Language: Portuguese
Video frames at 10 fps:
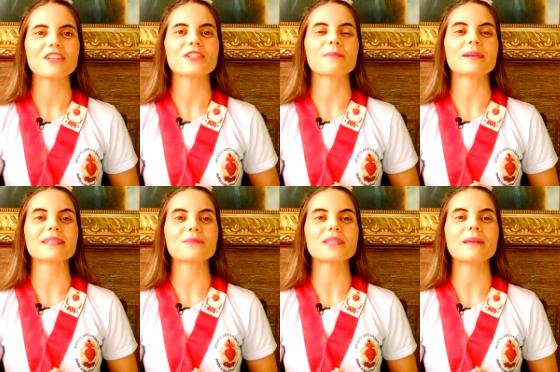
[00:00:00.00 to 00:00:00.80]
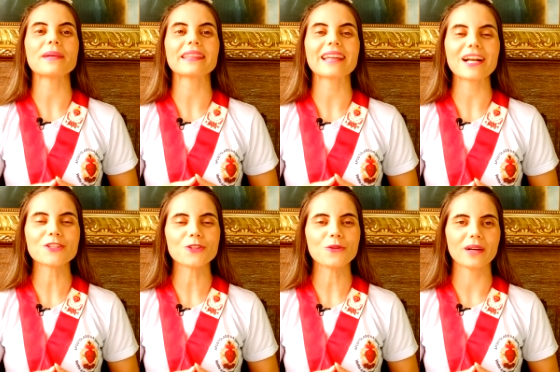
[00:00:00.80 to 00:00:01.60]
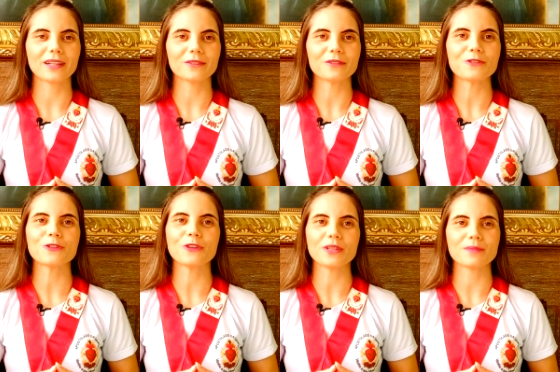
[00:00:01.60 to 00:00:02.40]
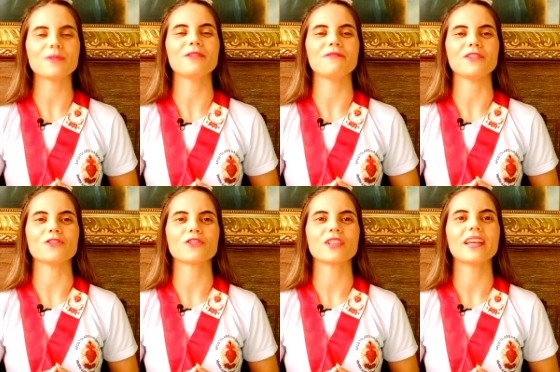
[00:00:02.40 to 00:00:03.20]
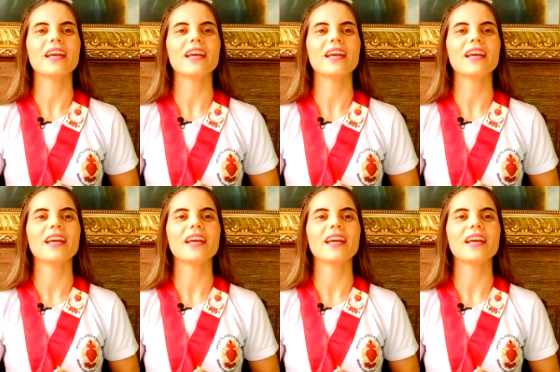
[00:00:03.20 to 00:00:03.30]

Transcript: Já passamos da metade do ano de 2020